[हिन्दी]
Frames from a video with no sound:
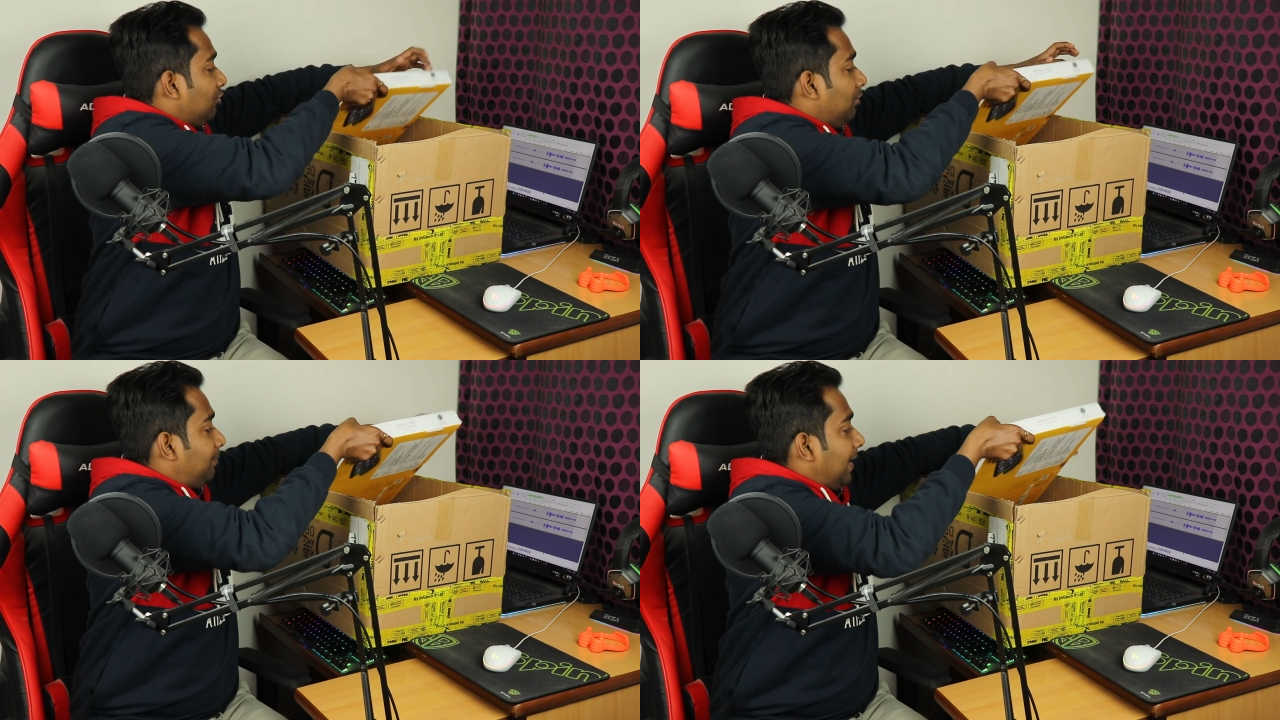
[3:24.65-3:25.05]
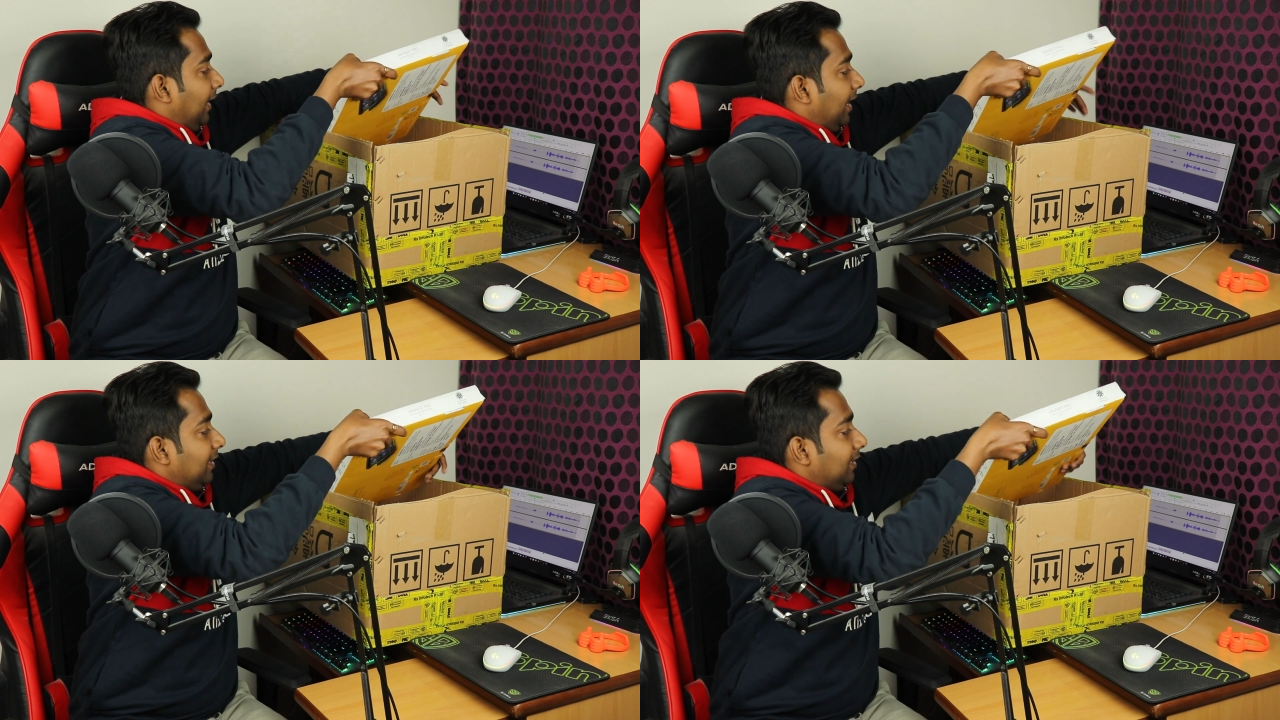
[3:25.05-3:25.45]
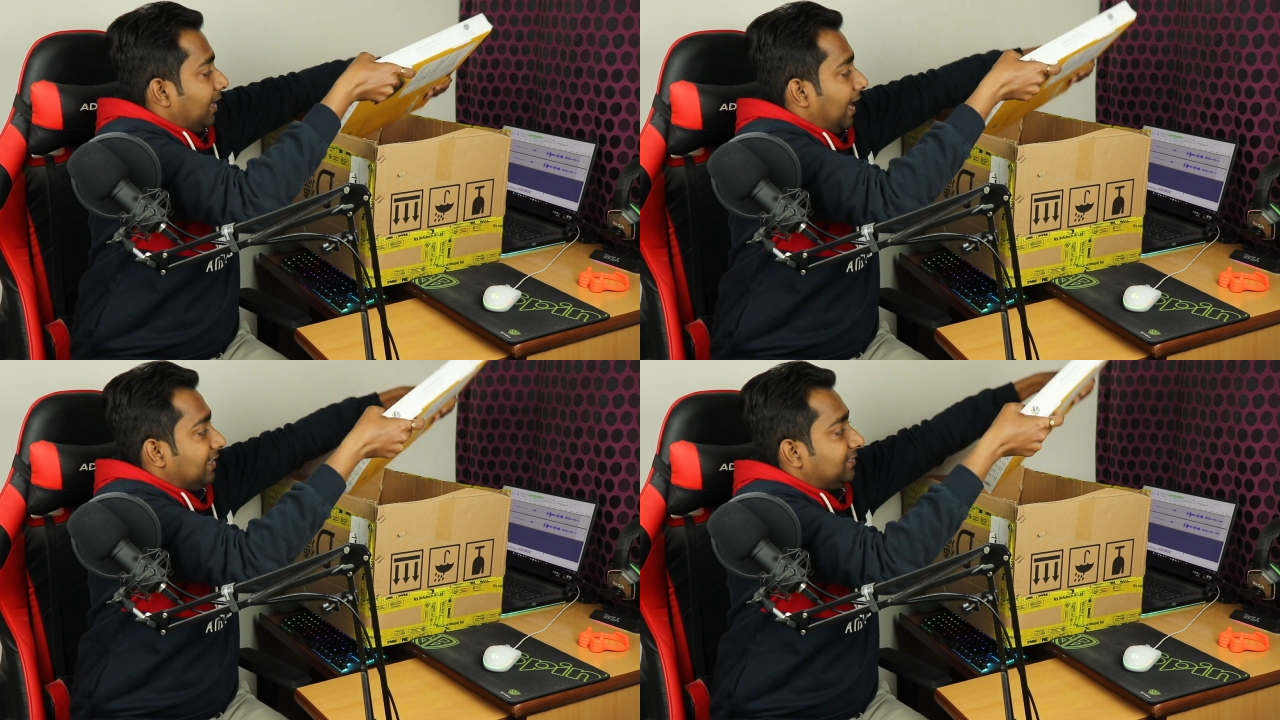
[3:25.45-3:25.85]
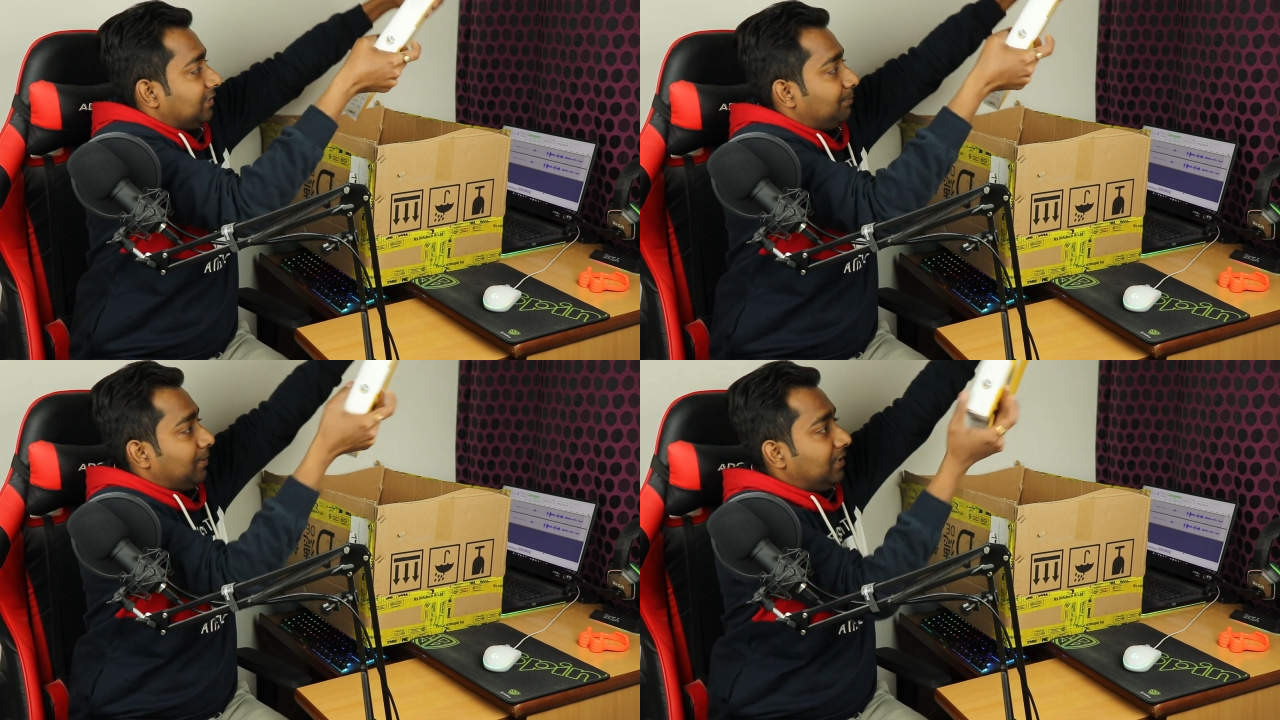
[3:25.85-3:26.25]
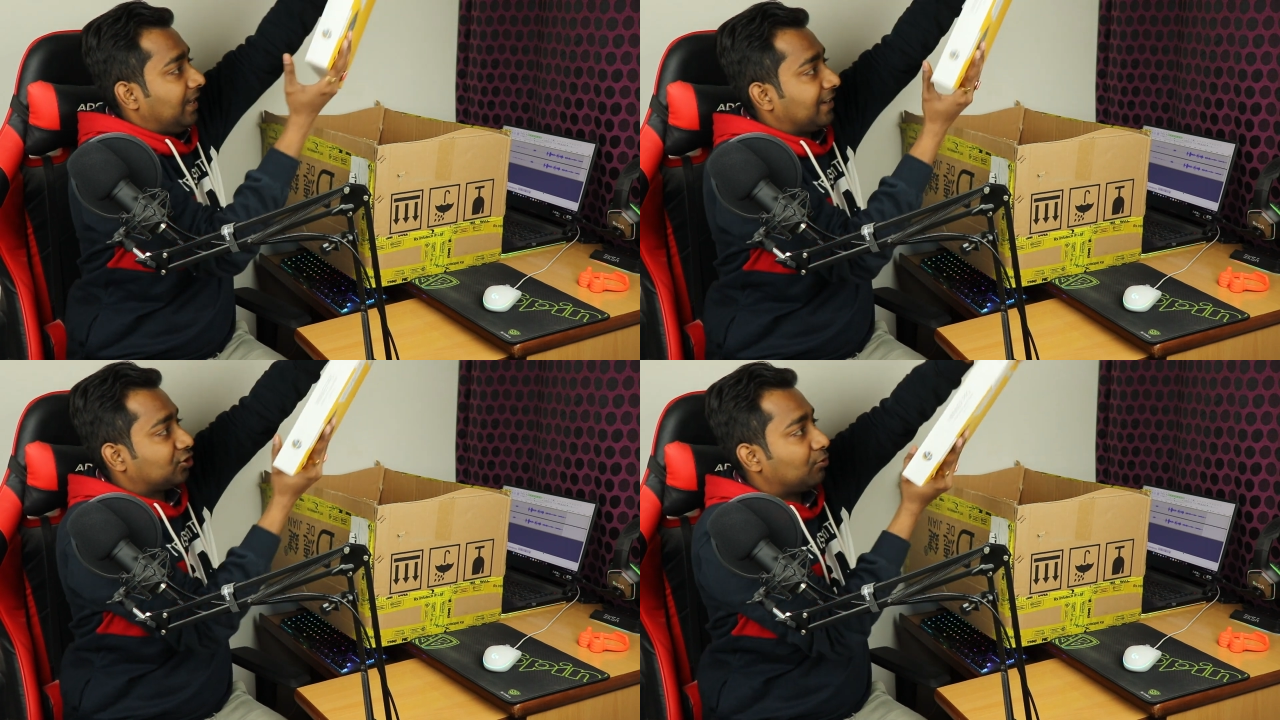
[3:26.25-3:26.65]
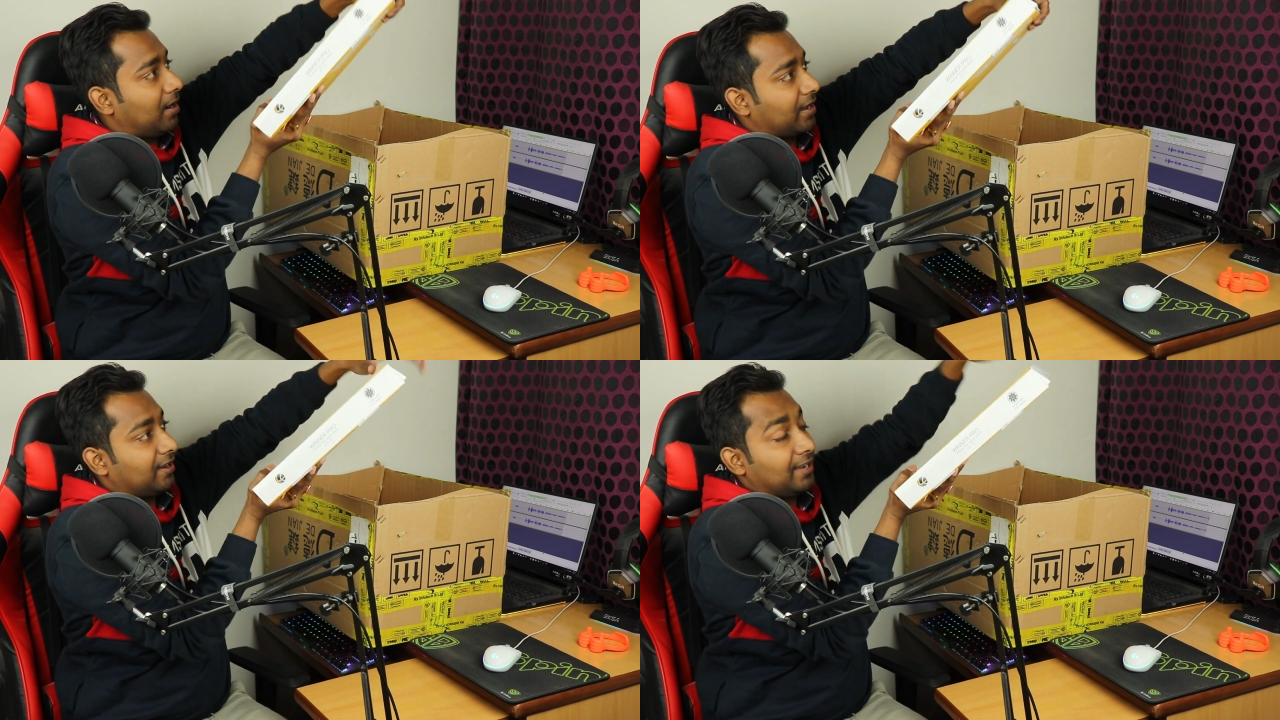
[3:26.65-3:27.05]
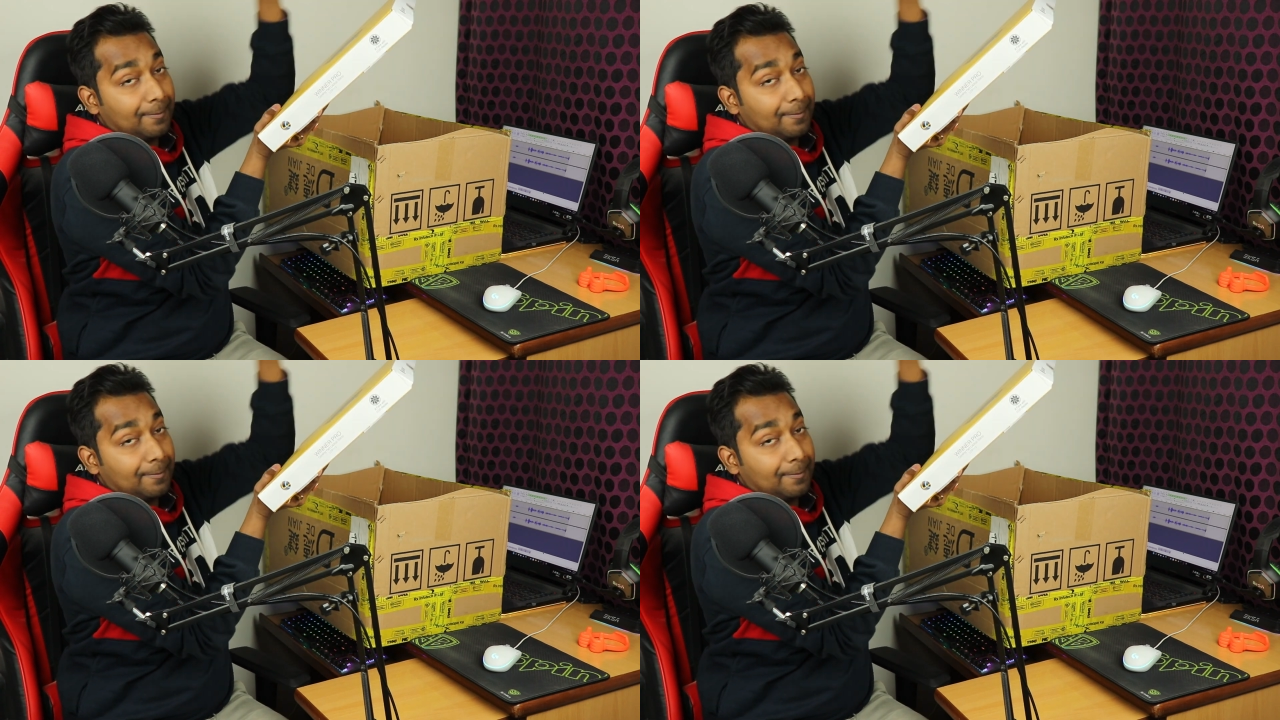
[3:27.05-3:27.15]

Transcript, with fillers: तो भाई पहला ये एल सी पी एक सौ बारह